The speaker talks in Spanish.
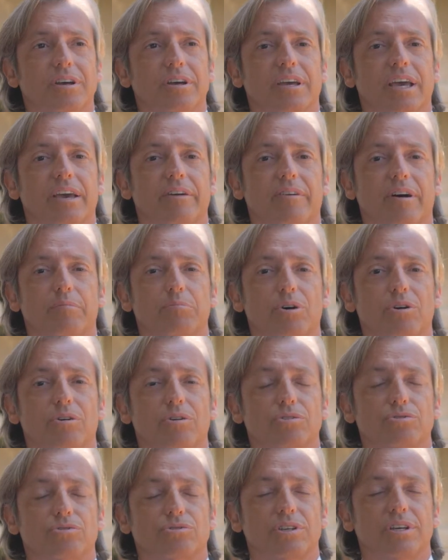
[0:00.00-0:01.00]
que
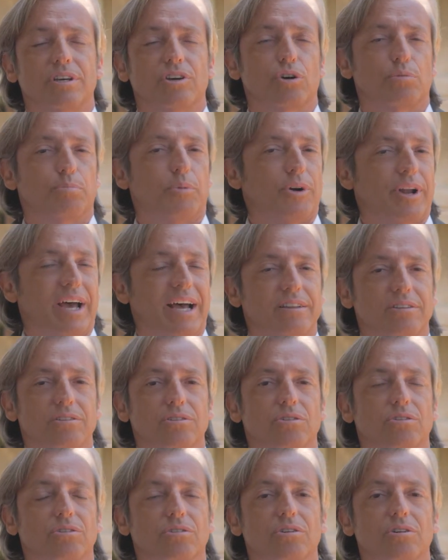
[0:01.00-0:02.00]
vamos
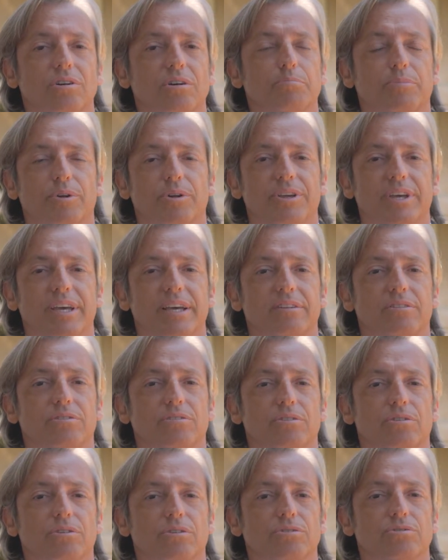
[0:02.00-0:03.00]
incorporando en
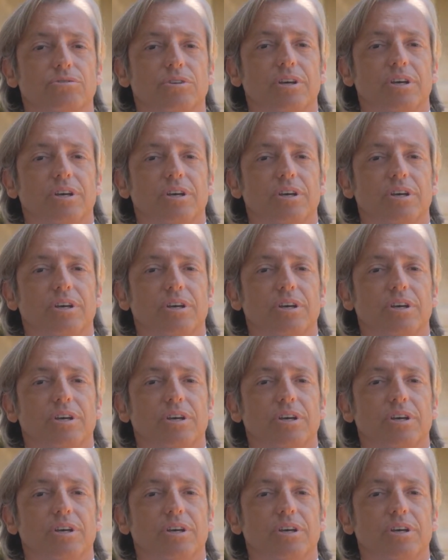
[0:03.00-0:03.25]
proyectos